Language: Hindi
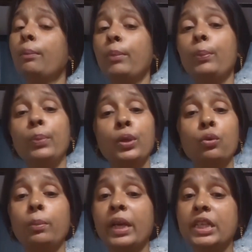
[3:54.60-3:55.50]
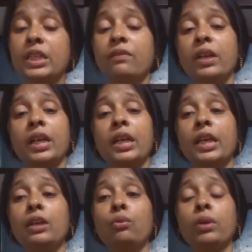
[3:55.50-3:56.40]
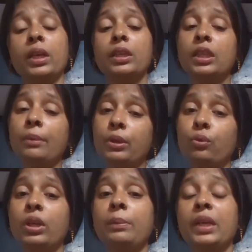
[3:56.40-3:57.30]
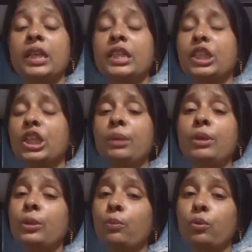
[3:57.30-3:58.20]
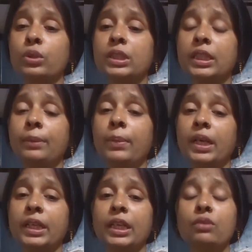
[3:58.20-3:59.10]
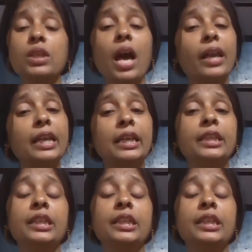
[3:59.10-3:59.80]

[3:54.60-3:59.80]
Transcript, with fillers: मैं बिल्कुल मेडिसिन वगैरह नहीं लूँगी तब इन्होंने मेरी जितनी भी रिपोर्ट्स थी ब्लड की वो सारी लिख दी